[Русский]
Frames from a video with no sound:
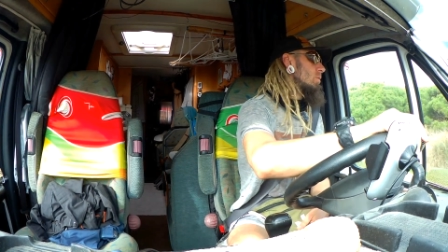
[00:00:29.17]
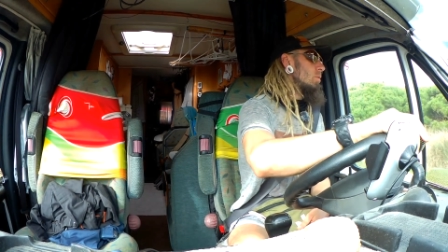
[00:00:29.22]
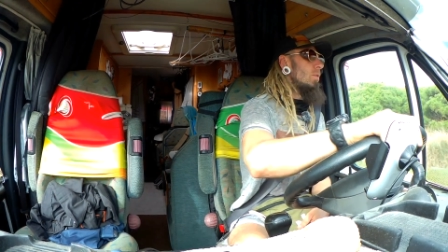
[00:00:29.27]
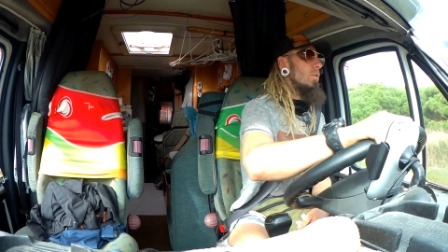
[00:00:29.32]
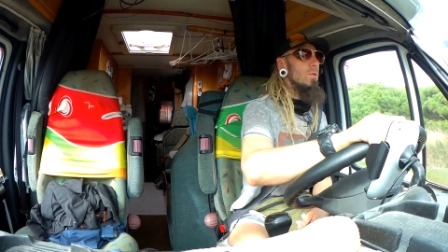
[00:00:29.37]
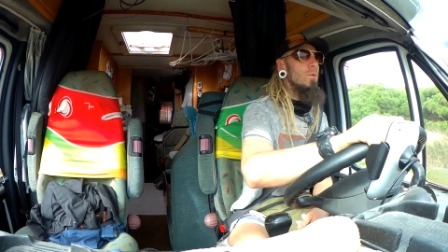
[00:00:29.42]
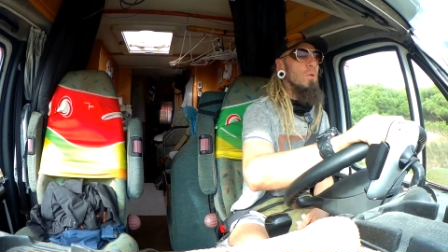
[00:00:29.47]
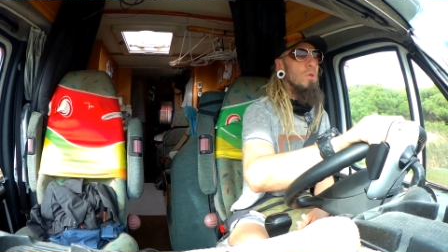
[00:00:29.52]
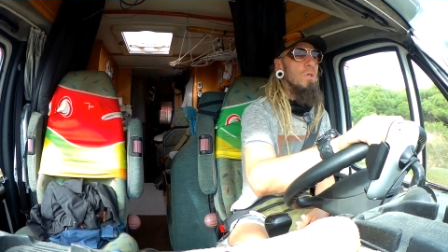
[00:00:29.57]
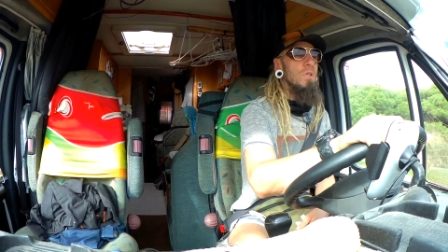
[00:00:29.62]
кто
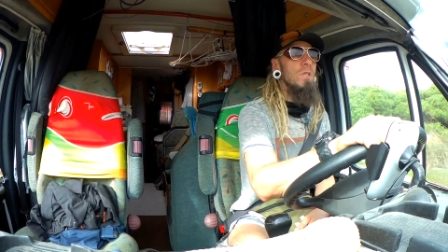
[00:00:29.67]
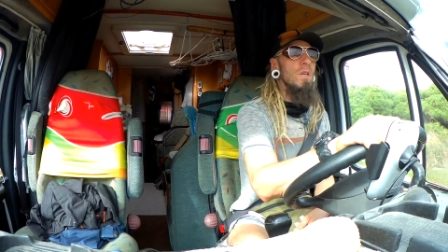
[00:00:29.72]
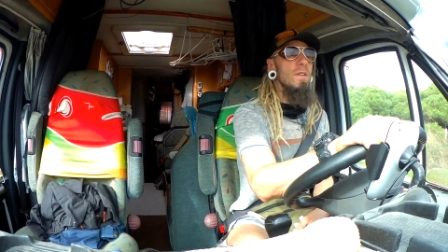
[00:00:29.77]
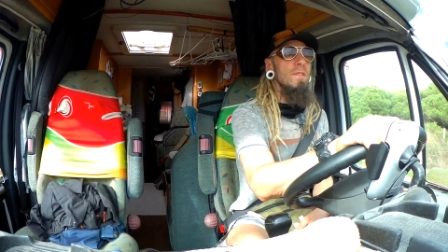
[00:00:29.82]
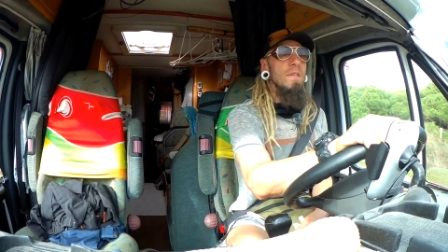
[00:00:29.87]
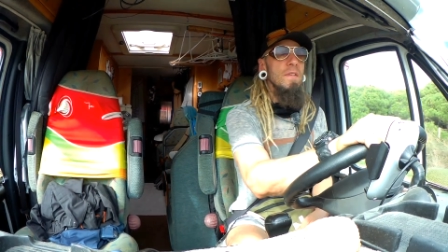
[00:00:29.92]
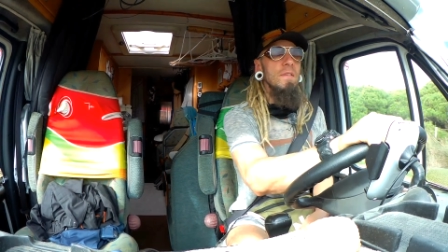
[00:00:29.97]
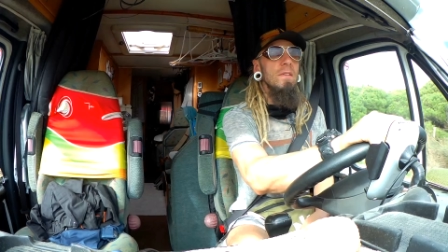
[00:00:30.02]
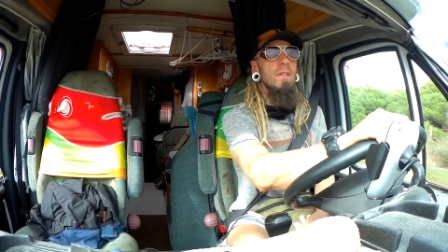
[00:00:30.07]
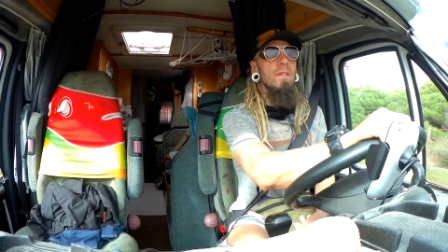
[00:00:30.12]
вот только
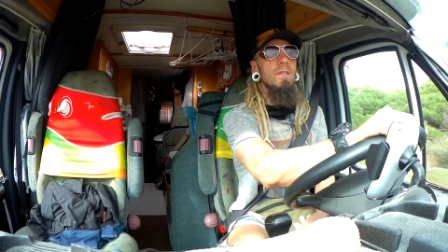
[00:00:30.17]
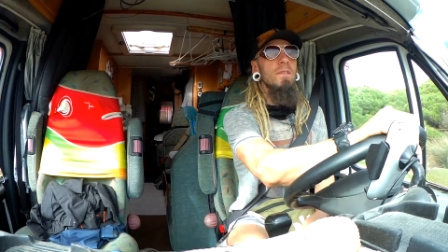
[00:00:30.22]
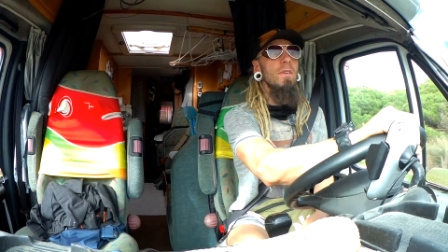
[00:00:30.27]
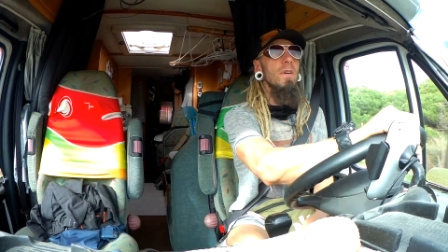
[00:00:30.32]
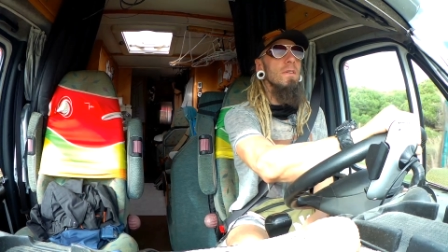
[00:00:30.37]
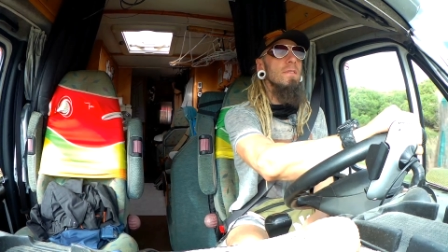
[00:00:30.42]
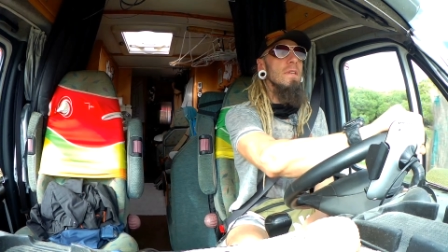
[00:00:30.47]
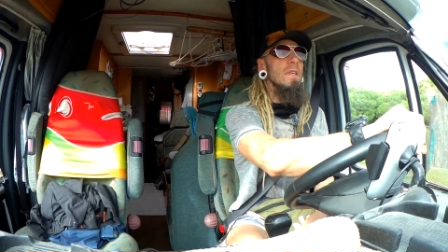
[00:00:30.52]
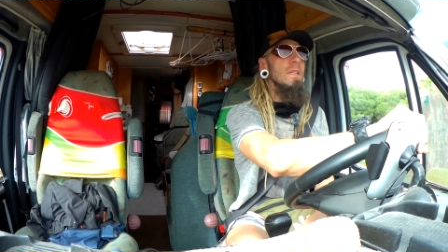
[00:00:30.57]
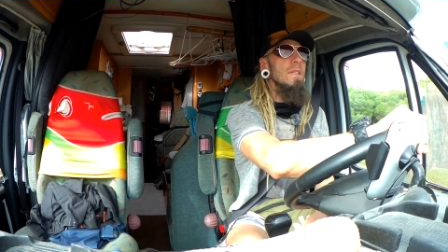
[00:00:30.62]
сейчас
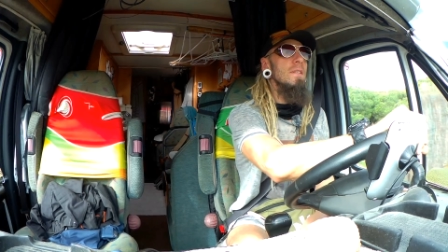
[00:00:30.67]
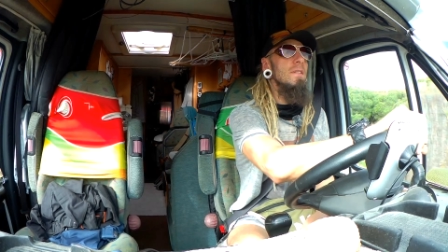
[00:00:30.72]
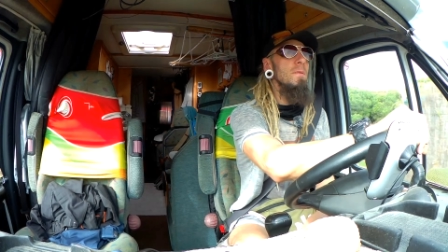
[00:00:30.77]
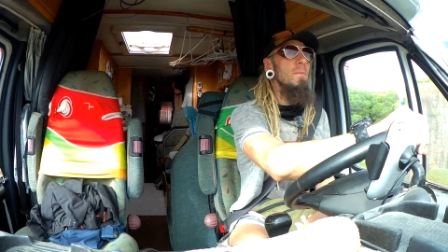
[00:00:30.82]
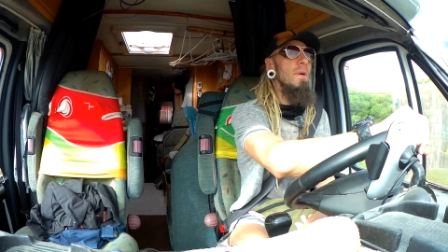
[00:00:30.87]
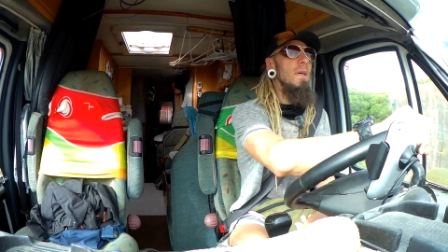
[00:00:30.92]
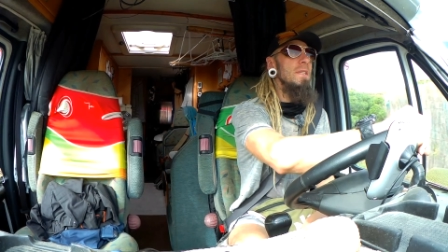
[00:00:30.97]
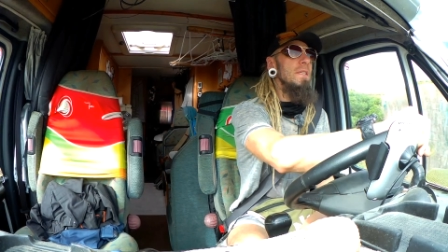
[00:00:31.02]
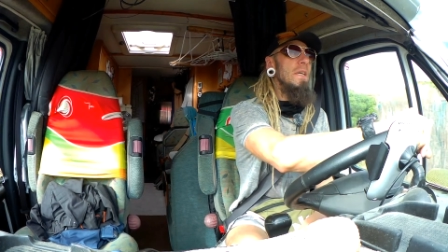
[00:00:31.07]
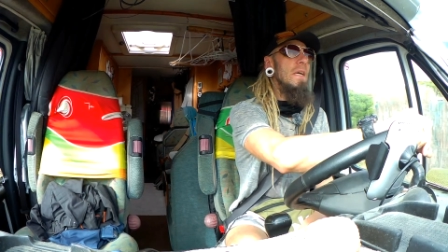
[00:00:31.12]
заинтересовался этой
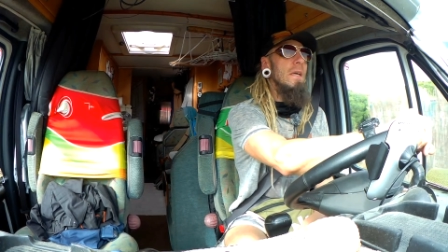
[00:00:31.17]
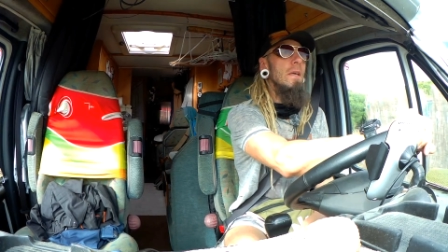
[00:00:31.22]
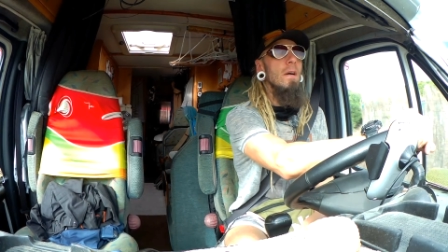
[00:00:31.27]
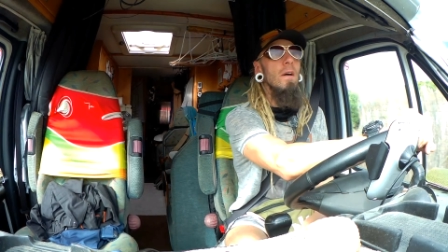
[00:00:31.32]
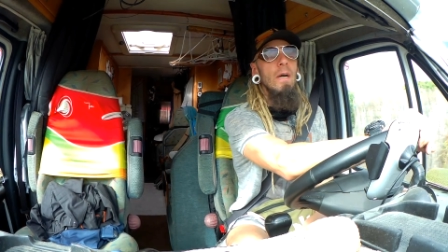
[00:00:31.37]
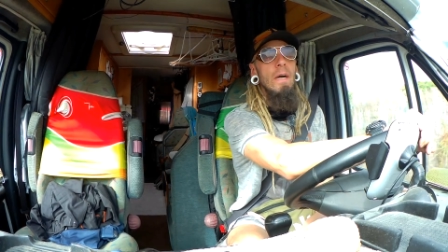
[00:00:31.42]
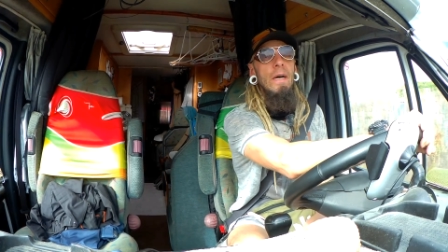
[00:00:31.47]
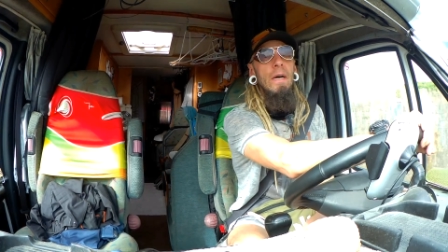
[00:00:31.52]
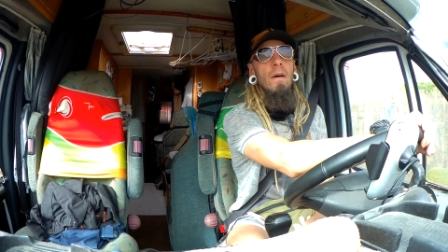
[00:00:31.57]
тематикой.